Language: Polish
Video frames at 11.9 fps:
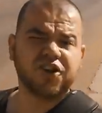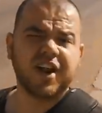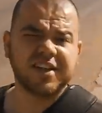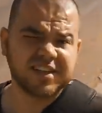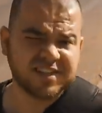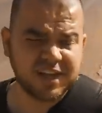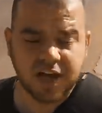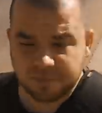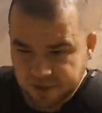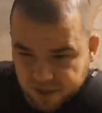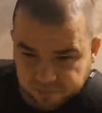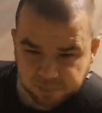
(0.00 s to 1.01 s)
Wczoraj zastałam
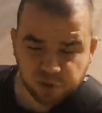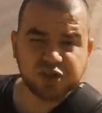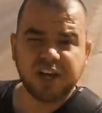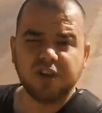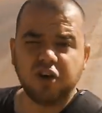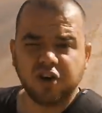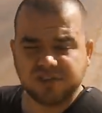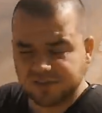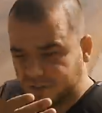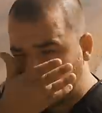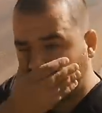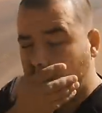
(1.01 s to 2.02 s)
mnie późna
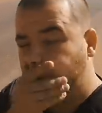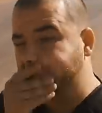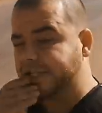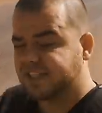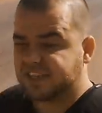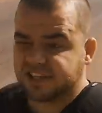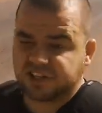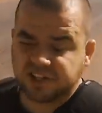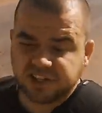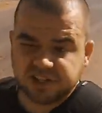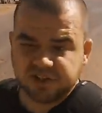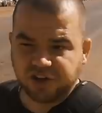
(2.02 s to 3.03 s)
noc
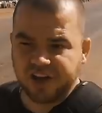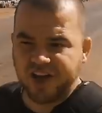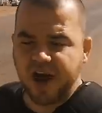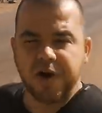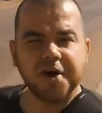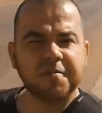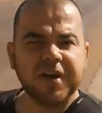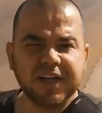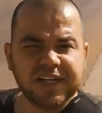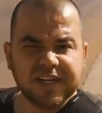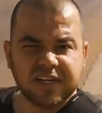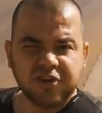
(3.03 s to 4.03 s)
Niestety dojechałem
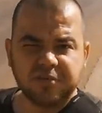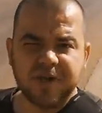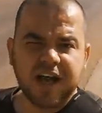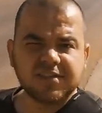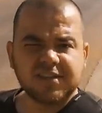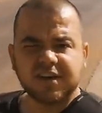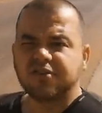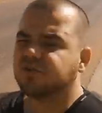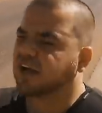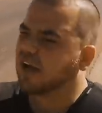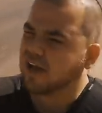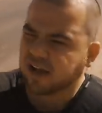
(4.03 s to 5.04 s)
do miasta,
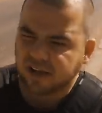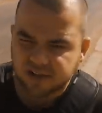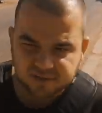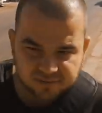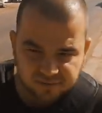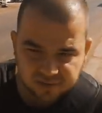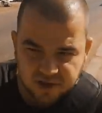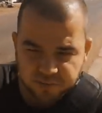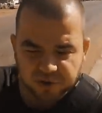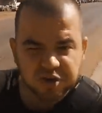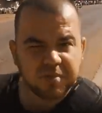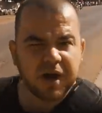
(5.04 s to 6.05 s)
które nie
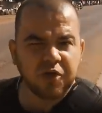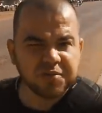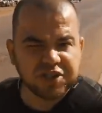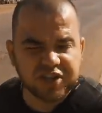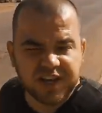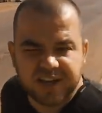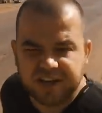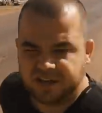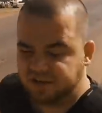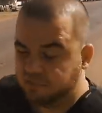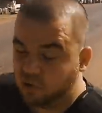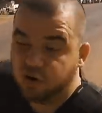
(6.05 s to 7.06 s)
podobało mi się
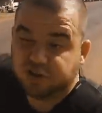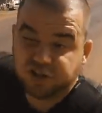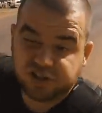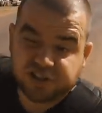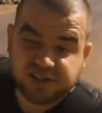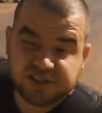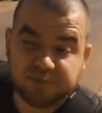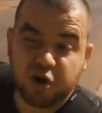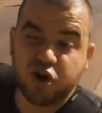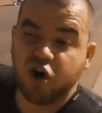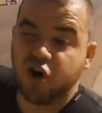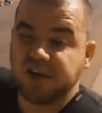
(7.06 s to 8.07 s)
i było dosyć
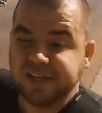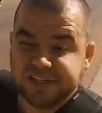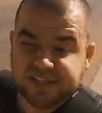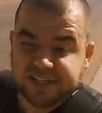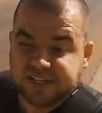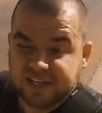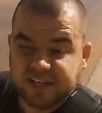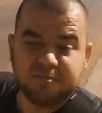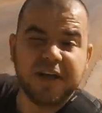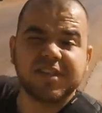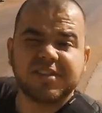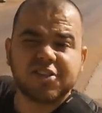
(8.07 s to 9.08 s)
sporo
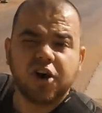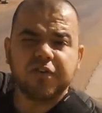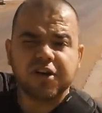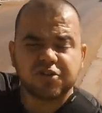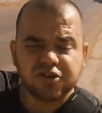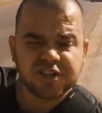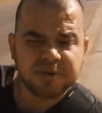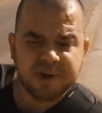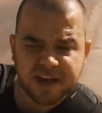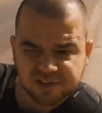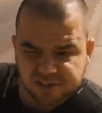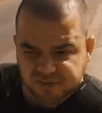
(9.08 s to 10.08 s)
miejscowych, którzy za
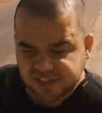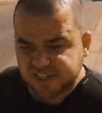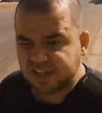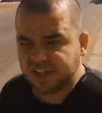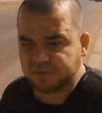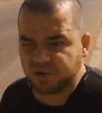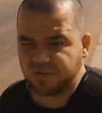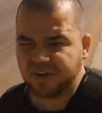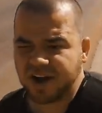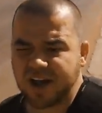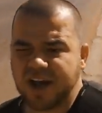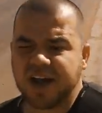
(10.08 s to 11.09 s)
bardzo zwracali na mnie
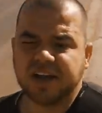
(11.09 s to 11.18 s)
uwagę.